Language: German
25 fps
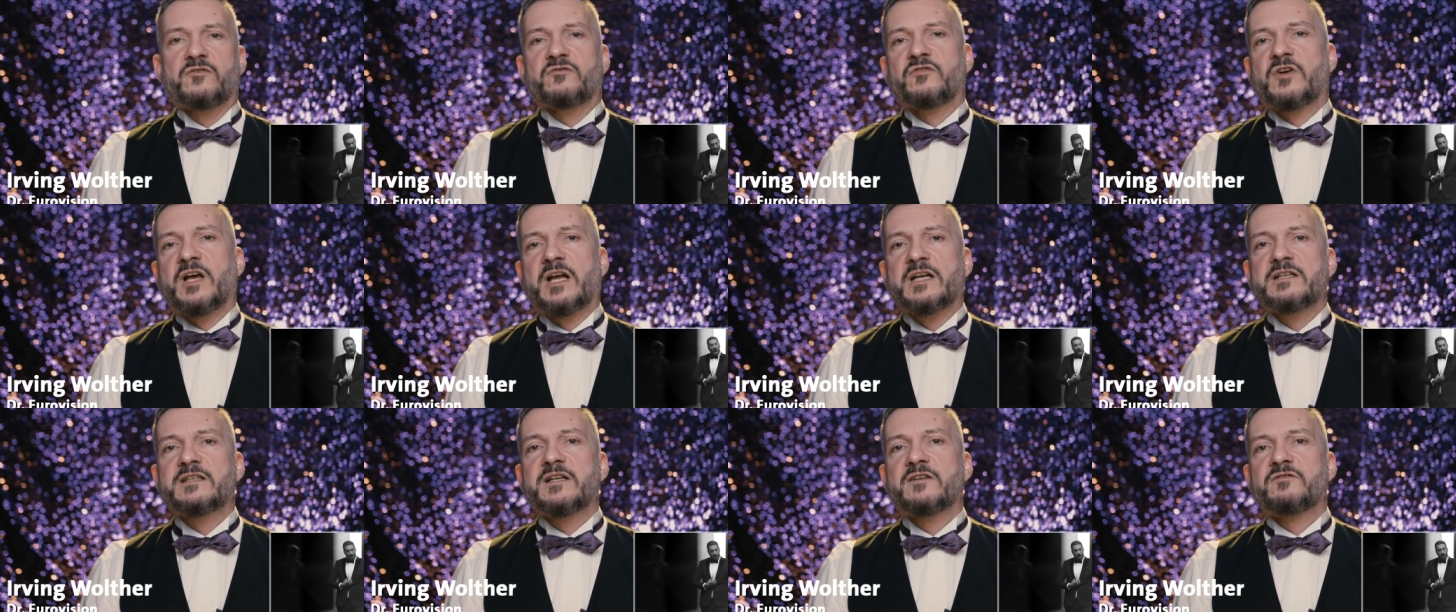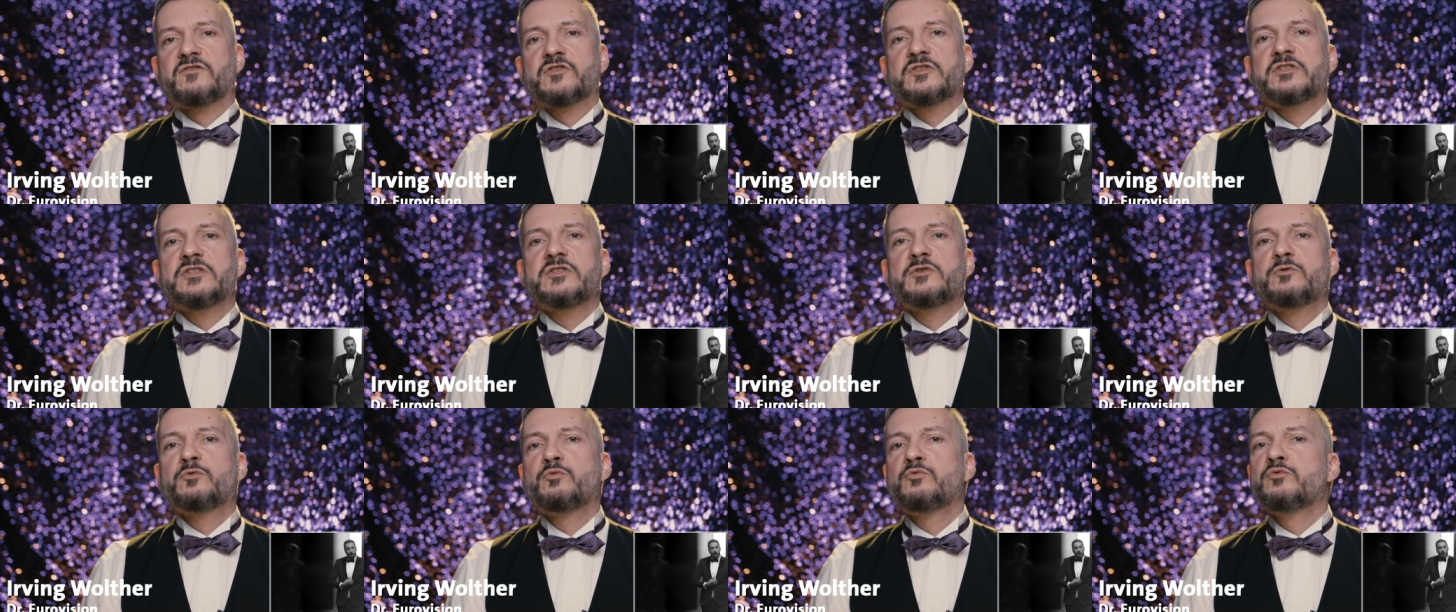weil der
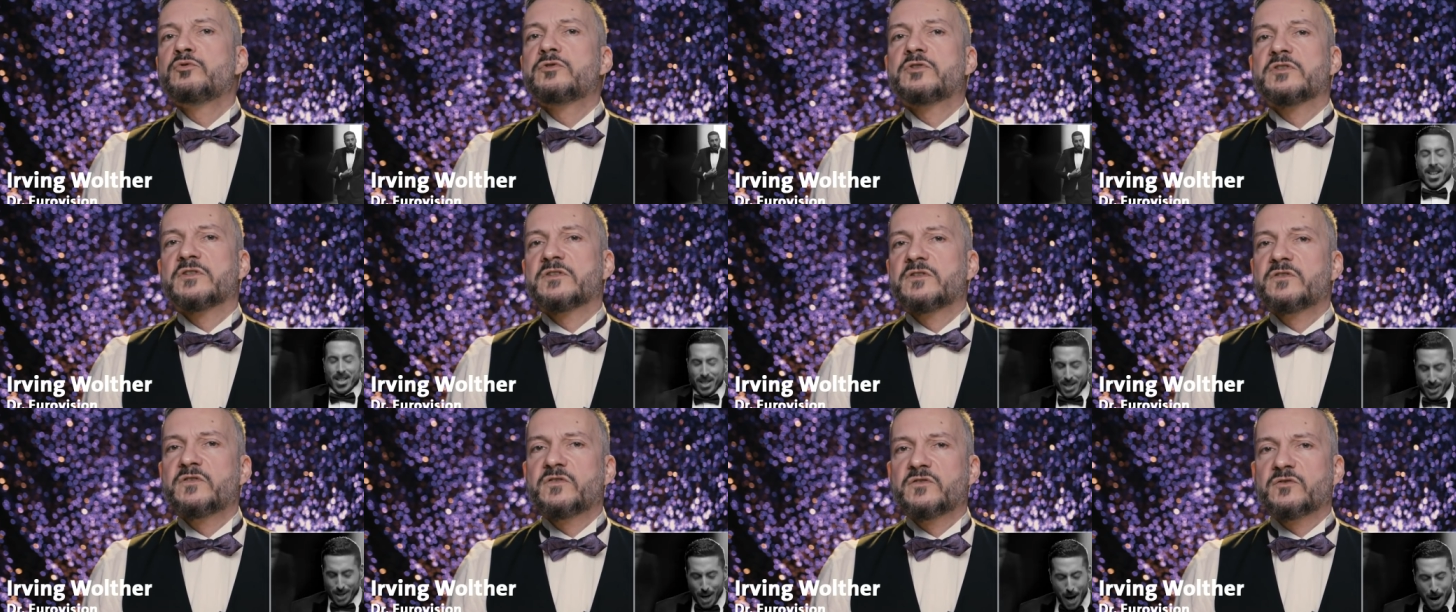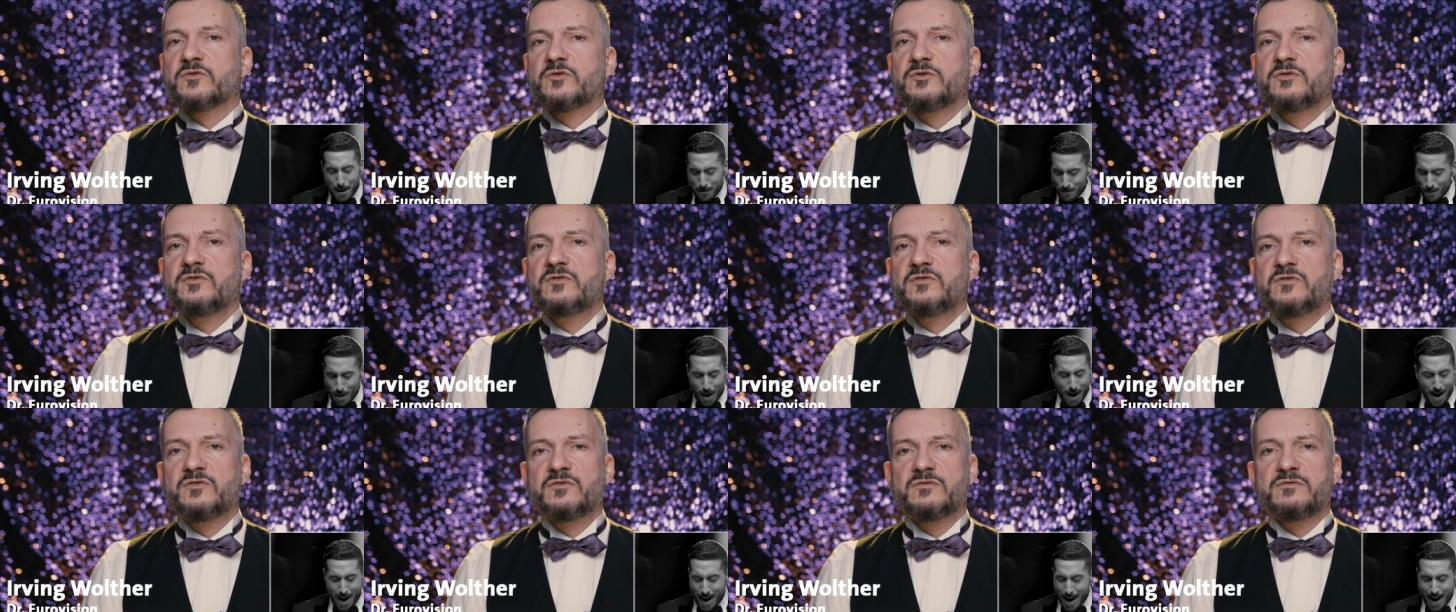wirklich gut ist
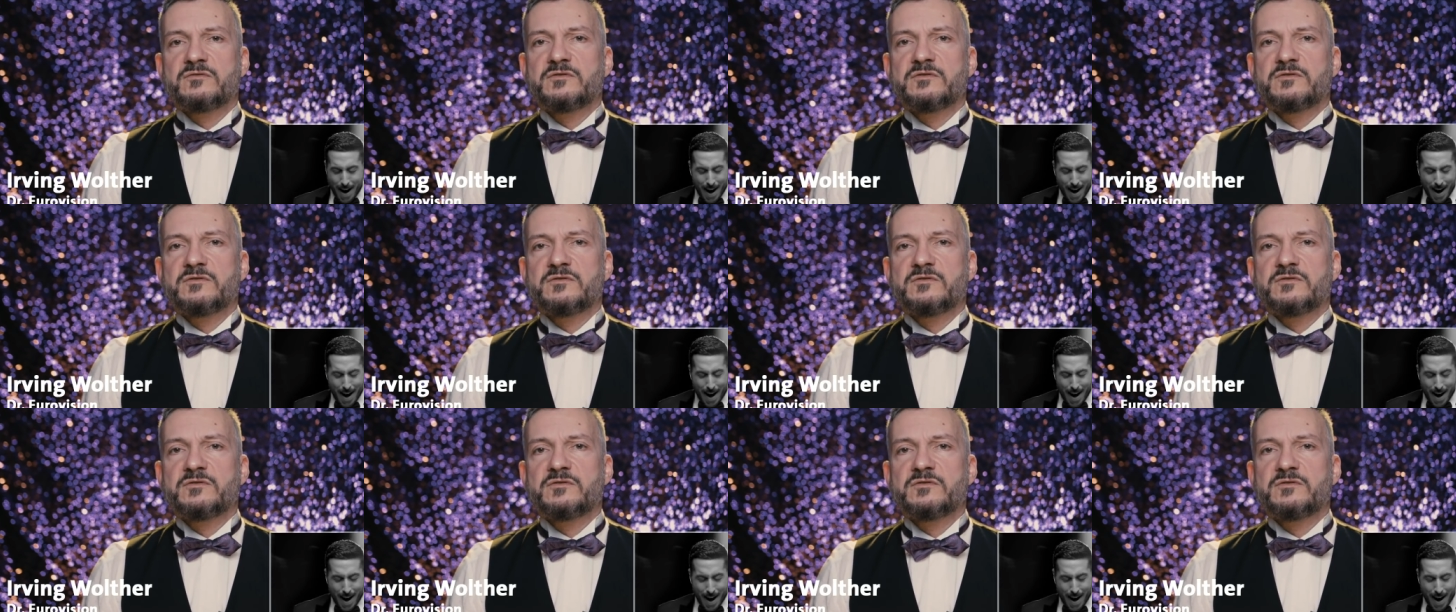und